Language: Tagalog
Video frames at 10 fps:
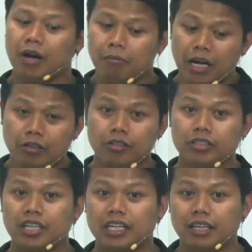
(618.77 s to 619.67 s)
manonood
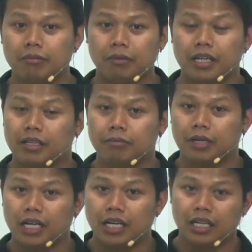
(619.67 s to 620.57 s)
natin, may
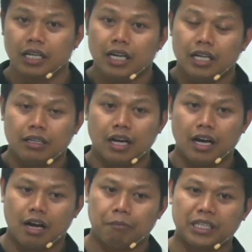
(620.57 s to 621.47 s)
mga uh,
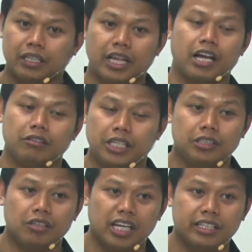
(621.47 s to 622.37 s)
kapatid tayo
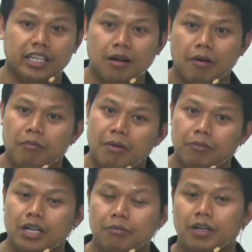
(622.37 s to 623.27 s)
dito na hindi naman
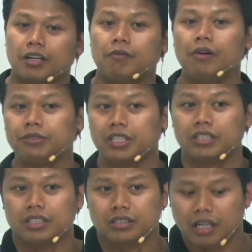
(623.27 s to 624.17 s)
member ng mga Reformed
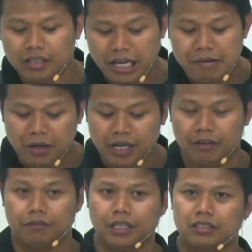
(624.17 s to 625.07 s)
churches and they
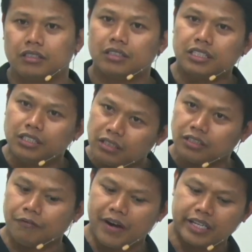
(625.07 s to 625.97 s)
believe that the
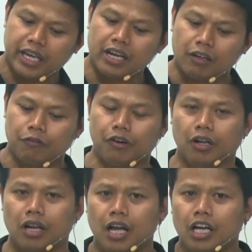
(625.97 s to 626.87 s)
justified cannot
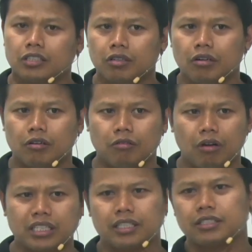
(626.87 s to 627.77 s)
fall. So,
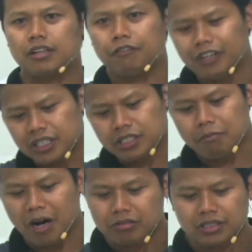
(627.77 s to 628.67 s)
what is the fuss
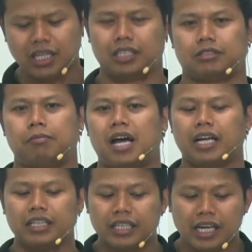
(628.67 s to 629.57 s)
about this?
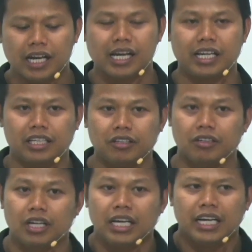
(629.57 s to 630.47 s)
Bakit nilagay ito?
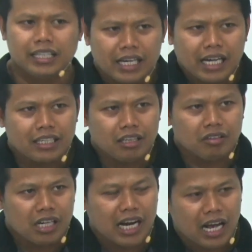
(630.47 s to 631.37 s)
Hindi natin to
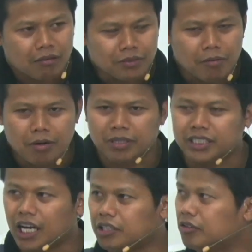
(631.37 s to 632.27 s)
nararamdaman
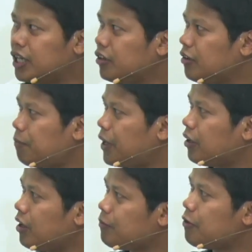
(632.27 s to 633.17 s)
masyado ngayon, pero
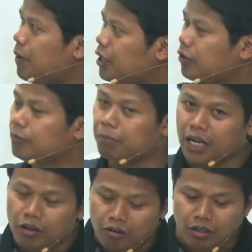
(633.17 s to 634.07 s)
alam nyo ba, nung
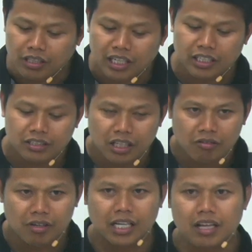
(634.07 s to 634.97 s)
panahon na
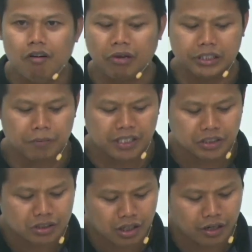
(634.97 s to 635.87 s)
isinulat ang
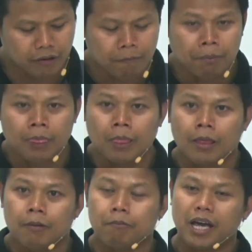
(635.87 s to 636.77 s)
Westminster,
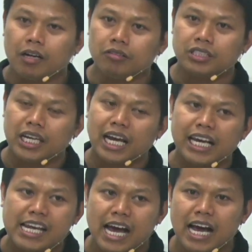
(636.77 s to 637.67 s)
meron silang
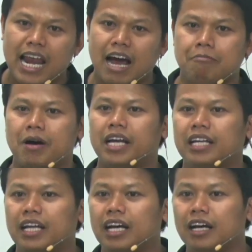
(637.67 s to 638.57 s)
kinakalaban na